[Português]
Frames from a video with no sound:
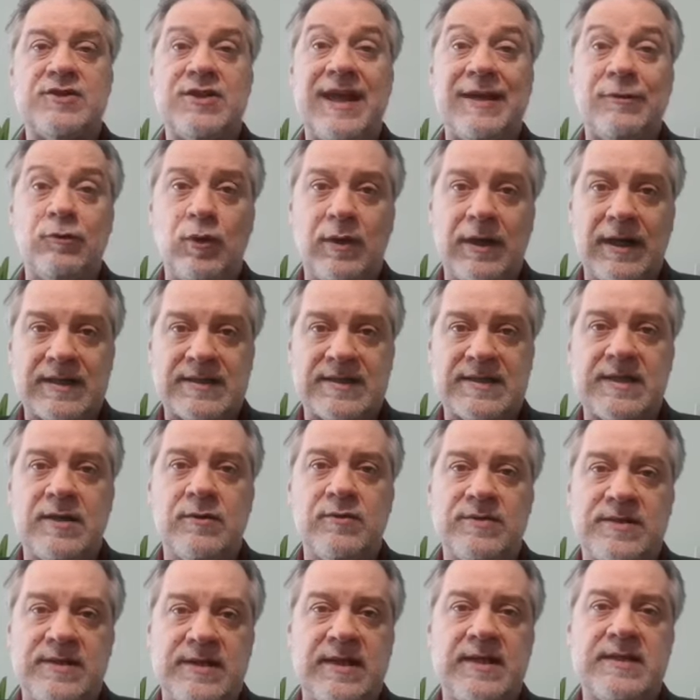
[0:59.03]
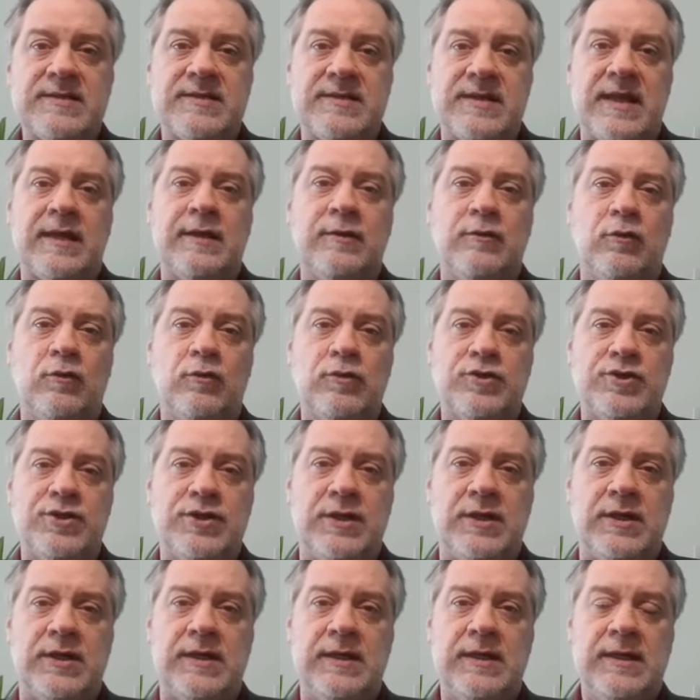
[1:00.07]
da educação, ciência e
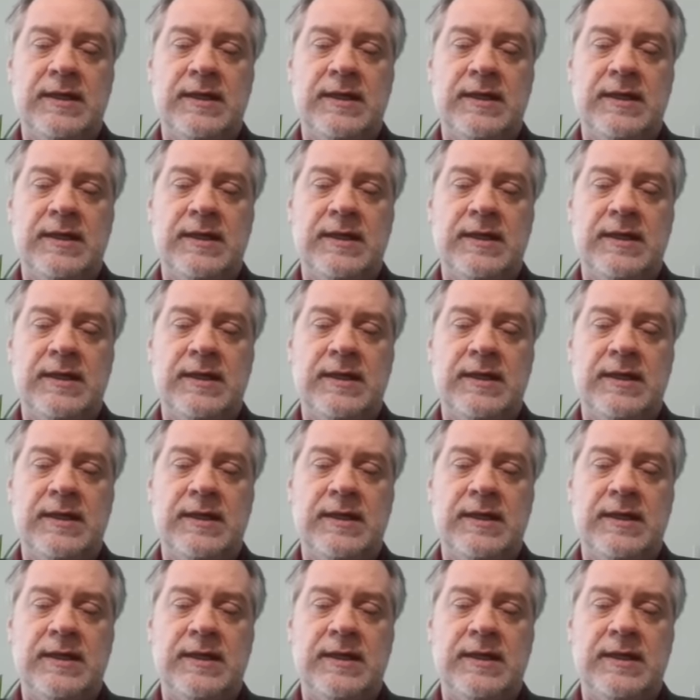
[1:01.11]
tecnologia.